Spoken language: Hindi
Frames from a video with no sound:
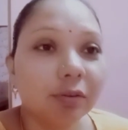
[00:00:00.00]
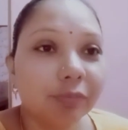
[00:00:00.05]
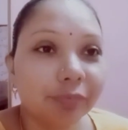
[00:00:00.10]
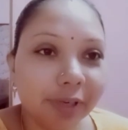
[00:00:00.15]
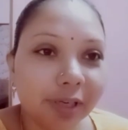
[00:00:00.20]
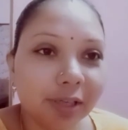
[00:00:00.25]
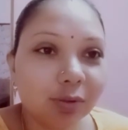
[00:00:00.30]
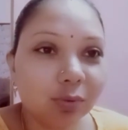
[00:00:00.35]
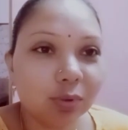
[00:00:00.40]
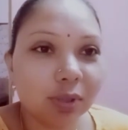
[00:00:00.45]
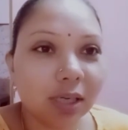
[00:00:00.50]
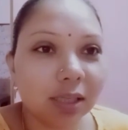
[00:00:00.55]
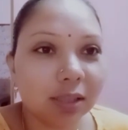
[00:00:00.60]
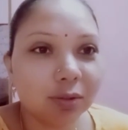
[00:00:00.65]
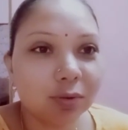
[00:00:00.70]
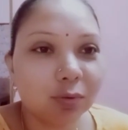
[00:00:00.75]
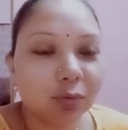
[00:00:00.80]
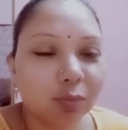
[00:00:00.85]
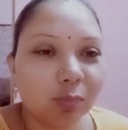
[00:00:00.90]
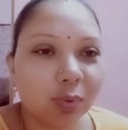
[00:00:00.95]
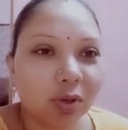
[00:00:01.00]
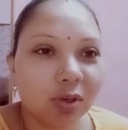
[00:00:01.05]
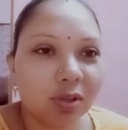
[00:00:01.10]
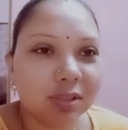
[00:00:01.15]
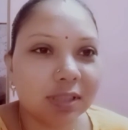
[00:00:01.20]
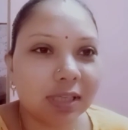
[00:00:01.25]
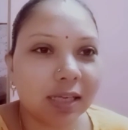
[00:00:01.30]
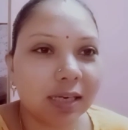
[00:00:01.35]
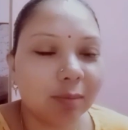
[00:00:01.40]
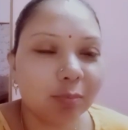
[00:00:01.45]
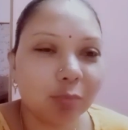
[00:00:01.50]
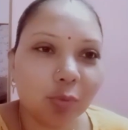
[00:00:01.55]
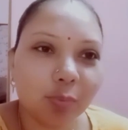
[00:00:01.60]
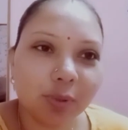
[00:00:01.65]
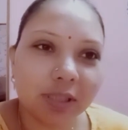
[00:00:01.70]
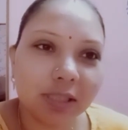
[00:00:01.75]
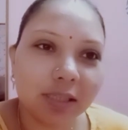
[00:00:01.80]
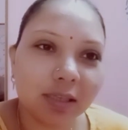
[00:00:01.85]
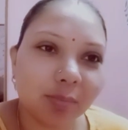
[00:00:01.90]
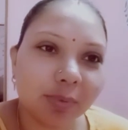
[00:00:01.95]
वेट उठाती हूँ बहुत सारे आपको
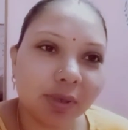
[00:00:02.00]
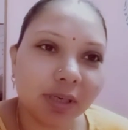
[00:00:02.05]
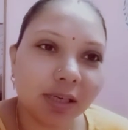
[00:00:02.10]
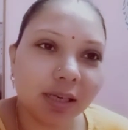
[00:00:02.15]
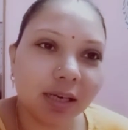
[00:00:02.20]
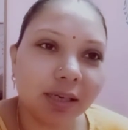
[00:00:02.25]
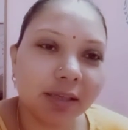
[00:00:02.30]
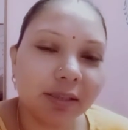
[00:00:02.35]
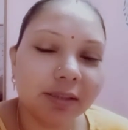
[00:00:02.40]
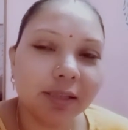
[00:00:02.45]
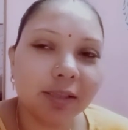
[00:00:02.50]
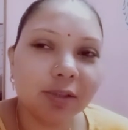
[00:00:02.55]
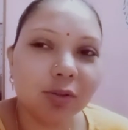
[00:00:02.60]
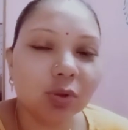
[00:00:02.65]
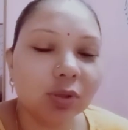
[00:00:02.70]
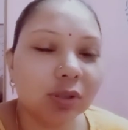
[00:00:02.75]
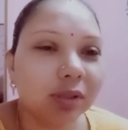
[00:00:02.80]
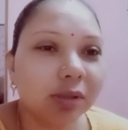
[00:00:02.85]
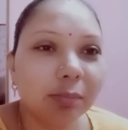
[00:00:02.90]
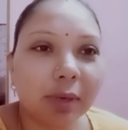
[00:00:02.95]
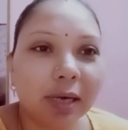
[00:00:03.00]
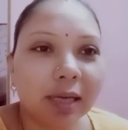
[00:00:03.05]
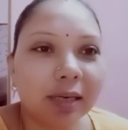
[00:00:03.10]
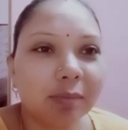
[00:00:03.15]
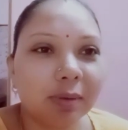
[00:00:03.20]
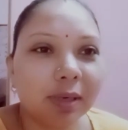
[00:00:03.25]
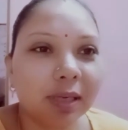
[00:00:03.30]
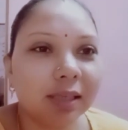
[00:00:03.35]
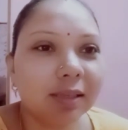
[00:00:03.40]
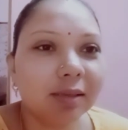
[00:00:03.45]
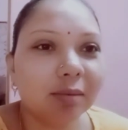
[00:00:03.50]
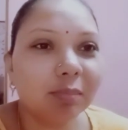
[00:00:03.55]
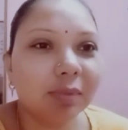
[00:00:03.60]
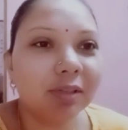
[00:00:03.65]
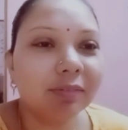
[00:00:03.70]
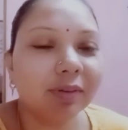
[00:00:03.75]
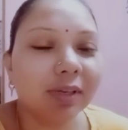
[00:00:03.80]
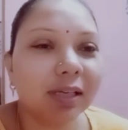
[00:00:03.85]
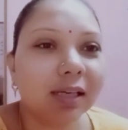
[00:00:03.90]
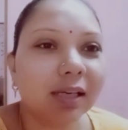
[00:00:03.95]
पता ही है मेरा गार्डन है तो इतने भारी भारी
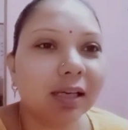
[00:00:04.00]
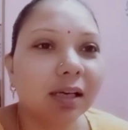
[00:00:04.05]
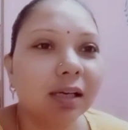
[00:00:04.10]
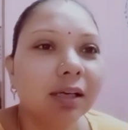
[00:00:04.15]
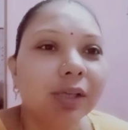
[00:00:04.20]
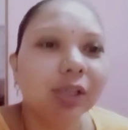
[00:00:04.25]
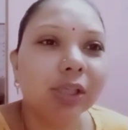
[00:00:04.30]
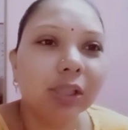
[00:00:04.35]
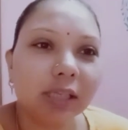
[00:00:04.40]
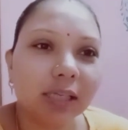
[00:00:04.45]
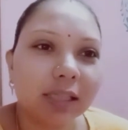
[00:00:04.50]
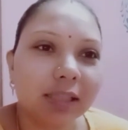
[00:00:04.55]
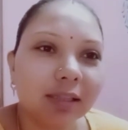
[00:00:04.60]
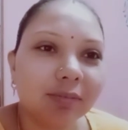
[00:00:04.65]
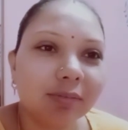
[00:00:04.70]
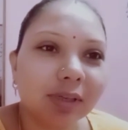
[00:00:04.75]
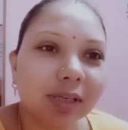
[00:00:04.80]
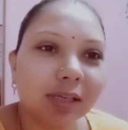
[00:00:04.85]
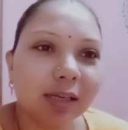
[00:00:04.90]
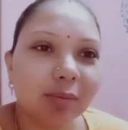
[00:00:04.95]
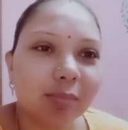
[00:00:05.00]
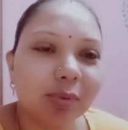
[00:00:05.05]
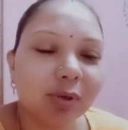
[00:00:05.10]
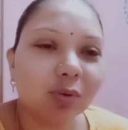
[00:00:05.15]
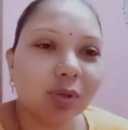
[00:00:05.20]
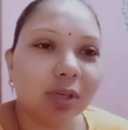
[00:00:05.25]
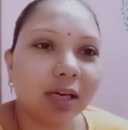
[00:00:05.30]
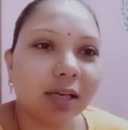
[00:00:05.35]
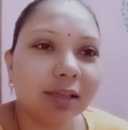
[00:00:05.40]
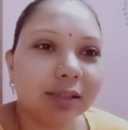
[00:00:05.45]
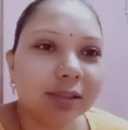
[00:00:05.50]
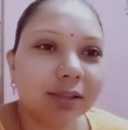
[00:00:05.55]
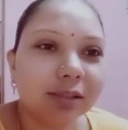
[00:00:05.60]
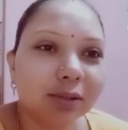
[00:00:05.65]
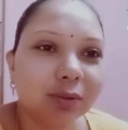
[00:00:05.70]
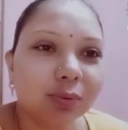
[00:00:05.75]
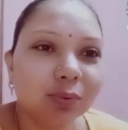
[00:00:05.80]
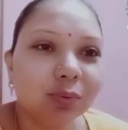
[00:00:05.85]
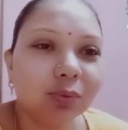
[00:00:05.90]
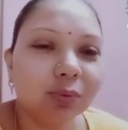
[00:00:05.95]
गमले वगैरह कट्टे वगैरह मैं उठा
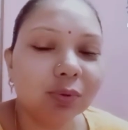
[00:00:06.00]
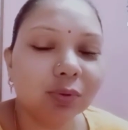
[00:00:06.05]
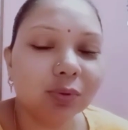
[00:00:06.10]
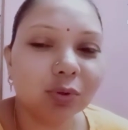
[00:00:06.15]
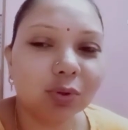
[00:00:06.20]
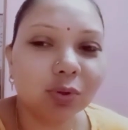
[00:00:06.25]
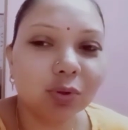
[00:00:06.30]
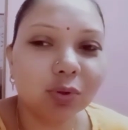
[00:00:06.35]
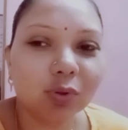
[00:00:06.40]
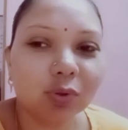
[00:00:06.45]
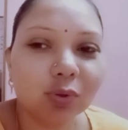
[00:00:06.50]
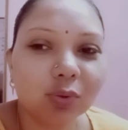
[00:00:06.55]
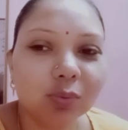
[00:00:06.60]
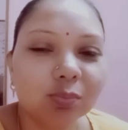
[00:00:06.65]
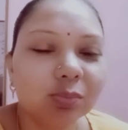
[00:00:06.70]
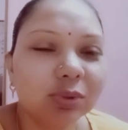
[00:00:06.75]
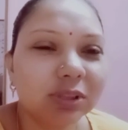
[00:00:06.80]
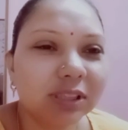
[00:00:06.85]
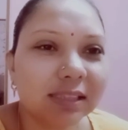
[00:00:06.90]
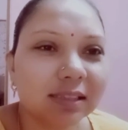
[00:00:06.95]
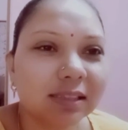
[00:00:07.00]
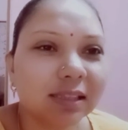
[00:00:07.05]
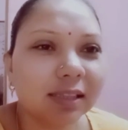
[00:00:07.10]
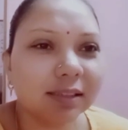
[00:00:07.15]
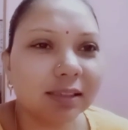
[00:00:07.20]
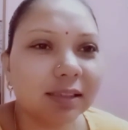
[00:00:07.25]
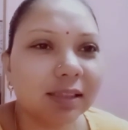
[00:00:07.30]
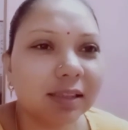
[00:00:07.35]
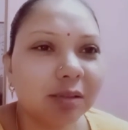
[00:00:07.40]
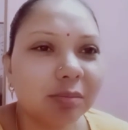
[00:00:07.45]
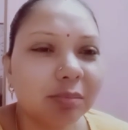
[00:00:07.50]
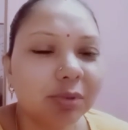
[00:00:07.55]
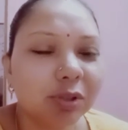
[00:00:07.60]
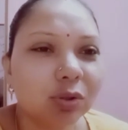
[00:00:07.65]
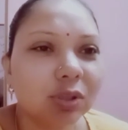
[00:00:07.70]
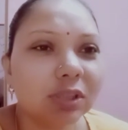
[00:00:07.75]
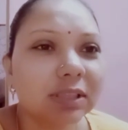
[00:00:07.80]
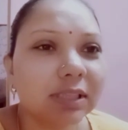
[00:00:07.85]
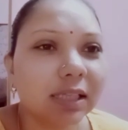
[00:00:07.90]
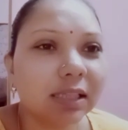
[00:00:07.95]
लेती हूँ तो मुझे ऐसा लगता था कि मैं
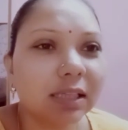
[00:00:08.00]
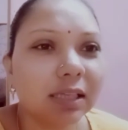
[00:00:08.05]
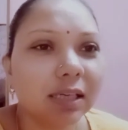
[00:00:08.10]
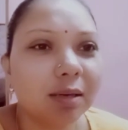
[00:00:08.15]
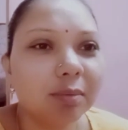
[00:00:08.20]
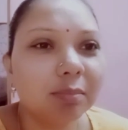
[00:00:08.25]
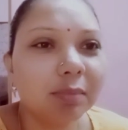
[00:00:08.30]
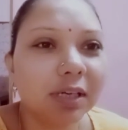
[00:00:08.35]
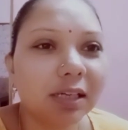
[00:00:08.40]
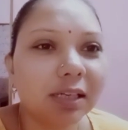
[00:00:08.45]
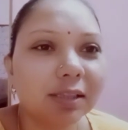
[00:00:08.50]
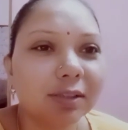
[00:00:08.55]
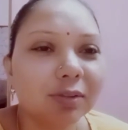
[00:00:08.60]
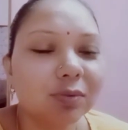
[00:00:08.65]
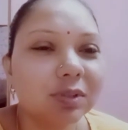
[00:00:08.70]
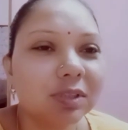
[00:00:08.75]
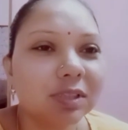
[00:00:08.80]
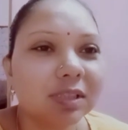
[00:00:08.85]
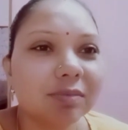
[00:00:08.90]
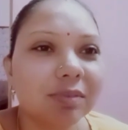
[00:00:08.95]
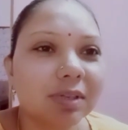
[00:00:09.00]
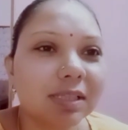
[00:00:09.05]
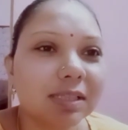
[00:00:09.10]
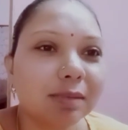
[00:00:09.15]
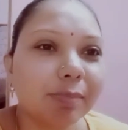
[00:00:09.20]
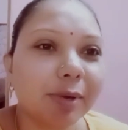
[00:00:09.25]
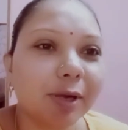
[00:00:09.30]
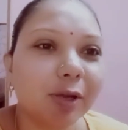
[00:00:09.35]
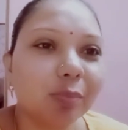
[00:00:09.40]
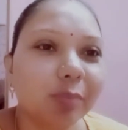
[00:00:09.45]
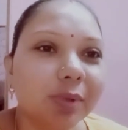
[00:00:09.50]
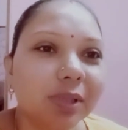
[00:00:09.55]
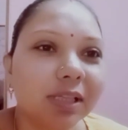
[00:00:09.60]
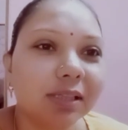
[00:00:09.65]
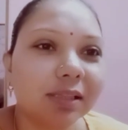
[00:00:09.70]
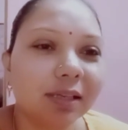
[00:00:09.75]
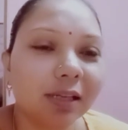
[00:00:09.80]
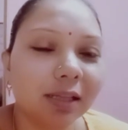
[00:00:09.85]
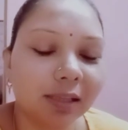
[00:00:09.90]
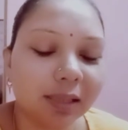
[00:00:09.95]
थोड़ा ज़्यादा काम कर लेती हूँ इसकी वजह से पैरों में
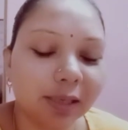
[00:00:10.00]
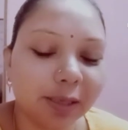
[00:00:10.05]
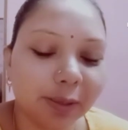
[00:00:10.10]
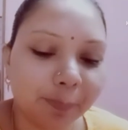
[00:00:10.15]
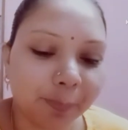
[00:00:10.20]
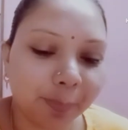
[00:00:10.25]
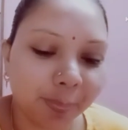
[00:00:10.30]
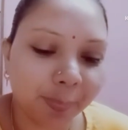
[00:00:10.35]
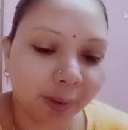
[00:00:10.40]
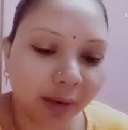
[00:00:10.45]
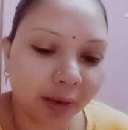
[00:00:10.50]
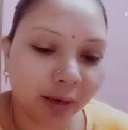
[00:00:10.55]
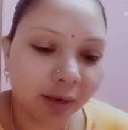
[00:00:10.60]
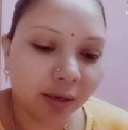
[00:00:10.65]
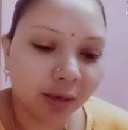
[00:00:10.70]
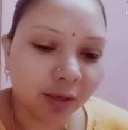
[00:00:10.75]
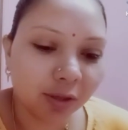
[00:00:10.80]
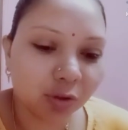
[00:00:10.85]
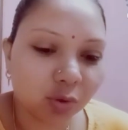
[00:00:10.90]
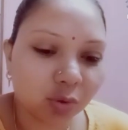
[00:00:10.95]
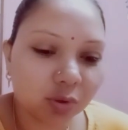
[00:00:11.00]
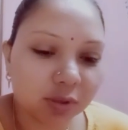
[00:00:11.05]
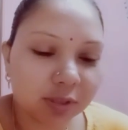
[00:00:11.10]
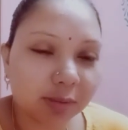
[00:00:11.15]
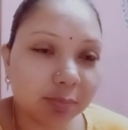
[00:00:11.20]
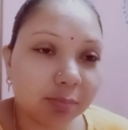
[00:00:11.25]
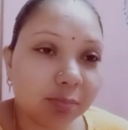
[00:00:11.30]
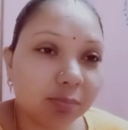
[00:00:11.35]
दर्द रहता है तो जब